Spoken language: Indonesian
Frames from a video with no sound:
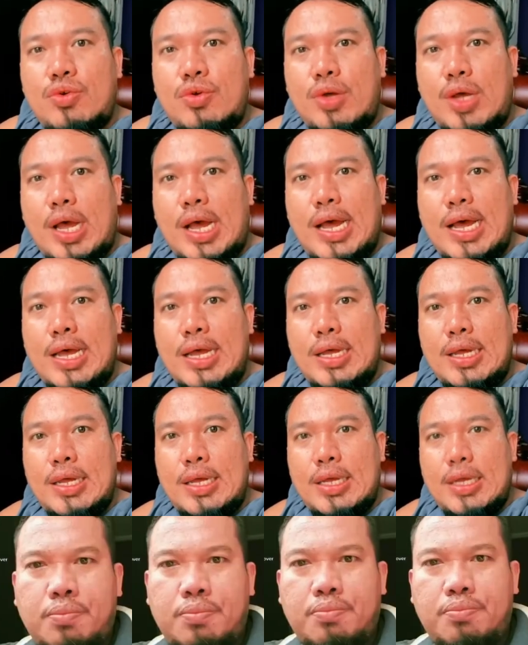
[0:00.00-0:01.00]
Ah.
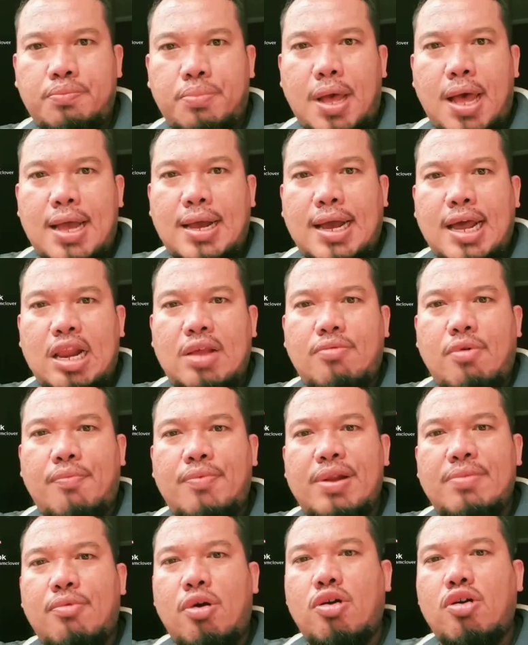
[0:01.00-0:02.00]
Bang, kalau
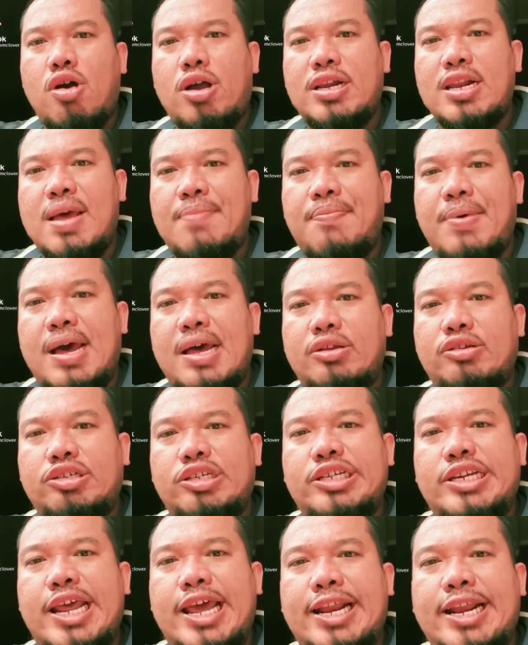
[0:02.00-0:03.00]
mobil mogok kenapa harus
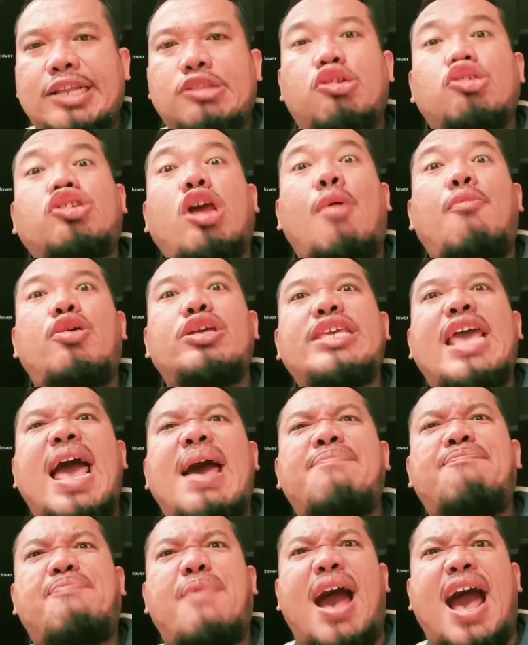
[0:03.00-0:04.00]
diderek? Terus kamu
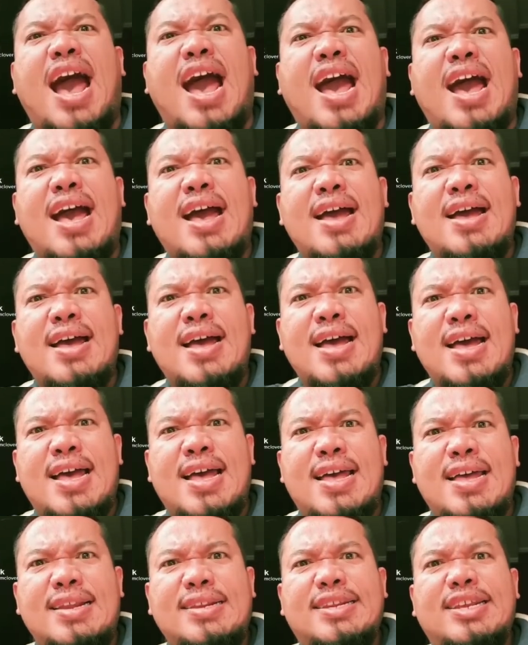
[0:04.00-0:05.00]
nyapa?
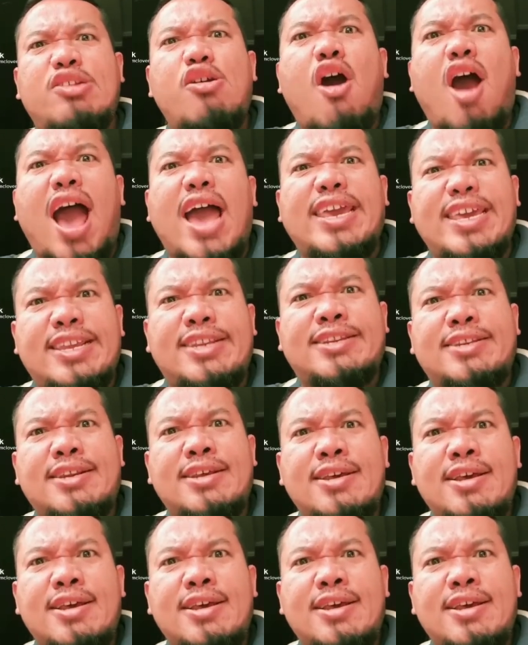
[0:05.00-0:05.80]
Hah? Didoain?